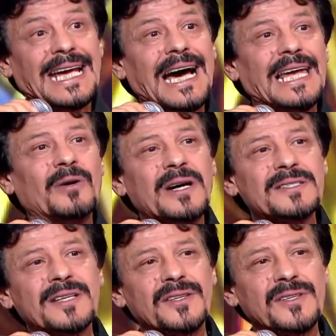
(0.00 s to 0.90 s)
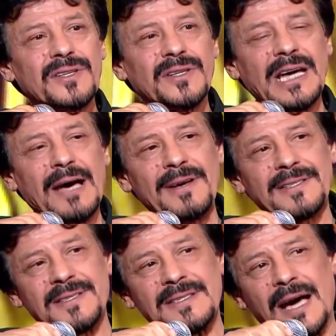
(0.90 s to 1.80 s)
قالوا هسه تجي يا
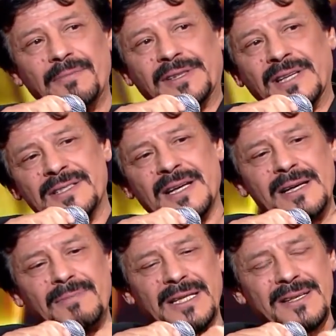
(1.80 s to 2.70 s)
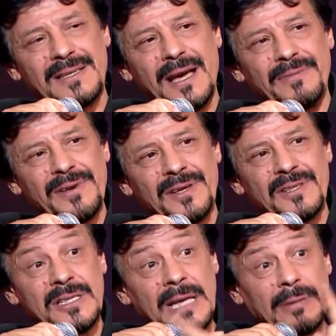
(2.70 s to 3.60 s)
بس الساعه بالتسعه ما ادري الساعه
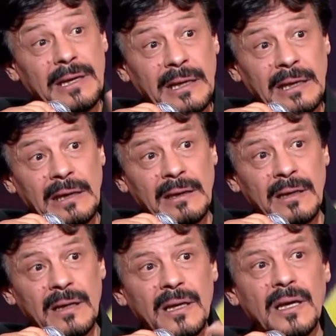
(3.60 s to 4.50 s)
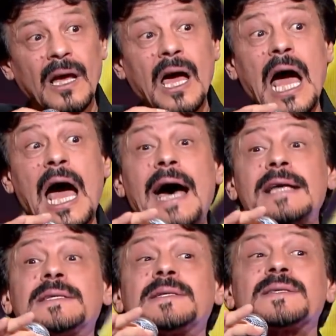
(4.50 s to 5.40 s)
بيش تسعة بالليل اوف
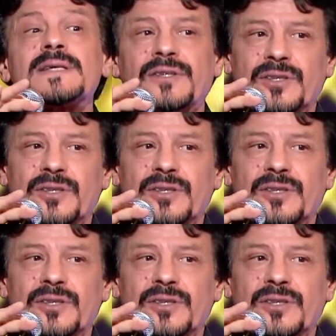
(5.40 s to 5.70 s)
هسه